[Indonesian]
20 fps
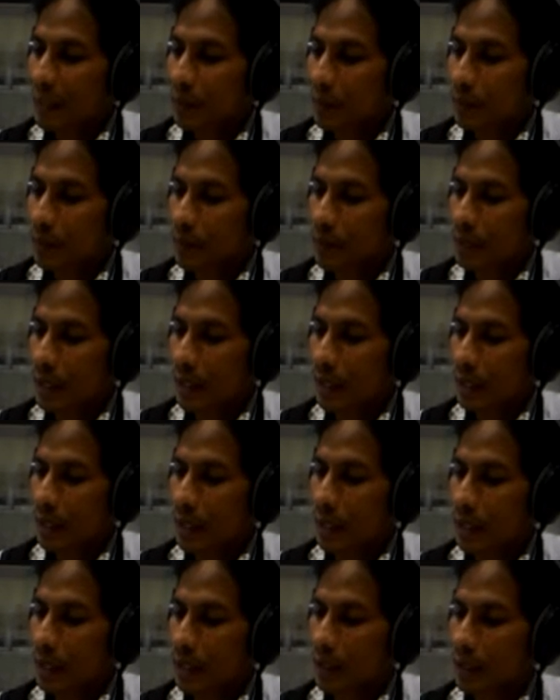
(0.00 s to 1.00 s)
Tetapi
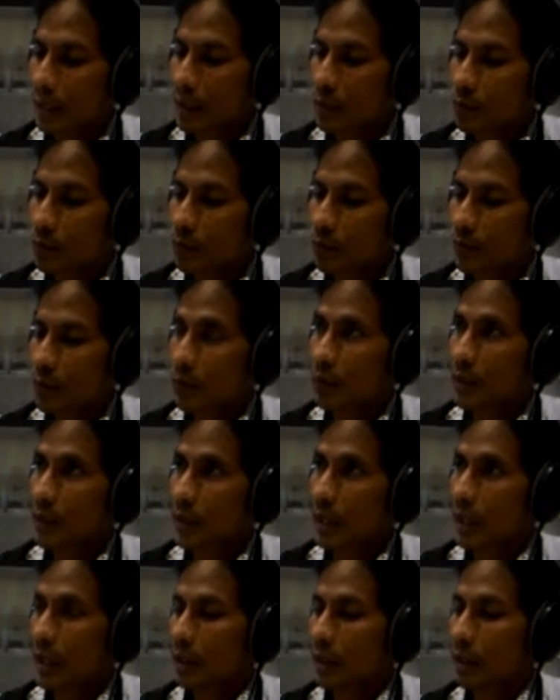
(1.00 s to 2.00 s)
hendaklah kamu penuh
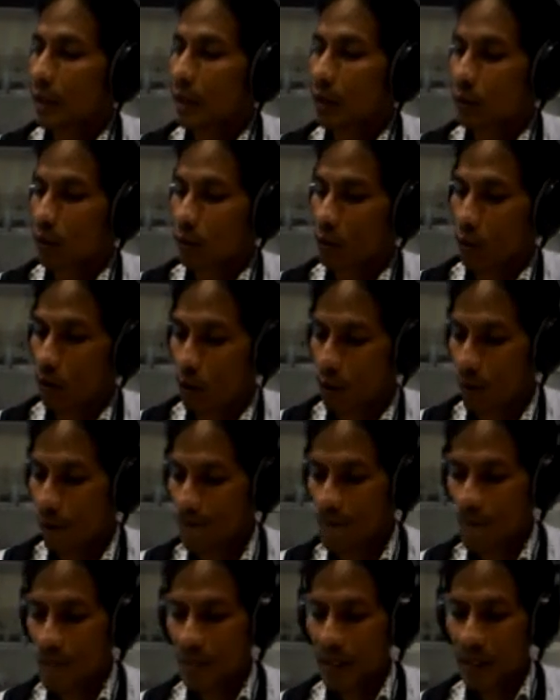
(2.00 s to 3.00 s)
dengan roh.
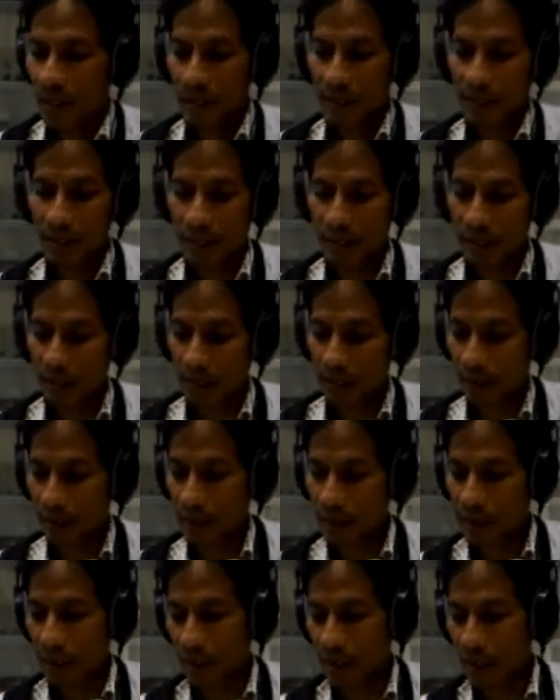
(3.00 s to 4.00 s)
Dikatakan
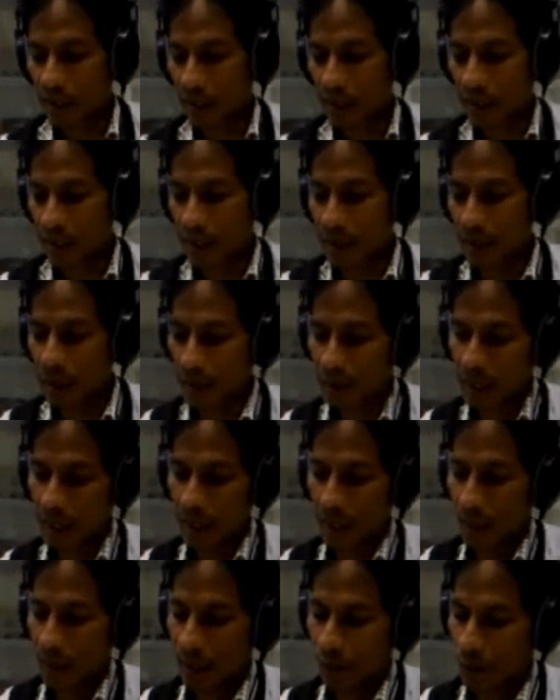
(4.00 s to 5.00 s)
di sana
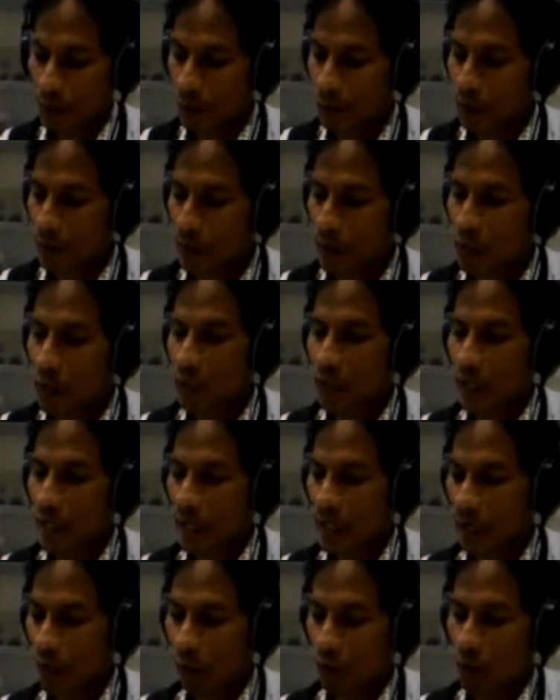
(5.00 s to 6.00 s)
kita harus penuh
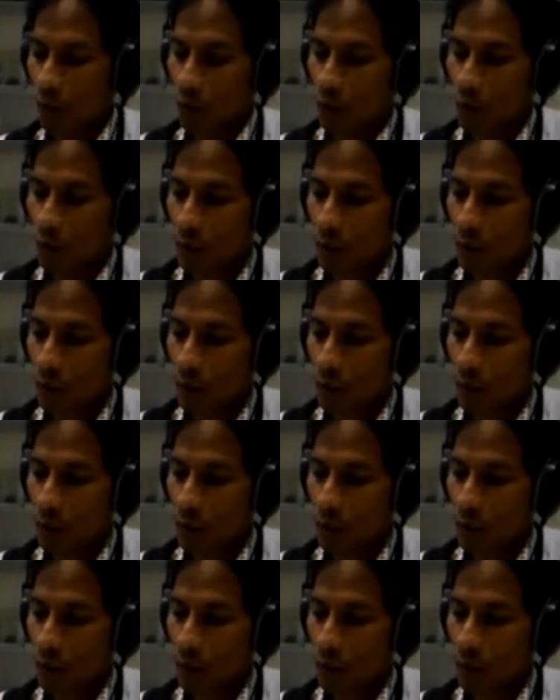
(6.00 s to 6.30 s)
dengan roh.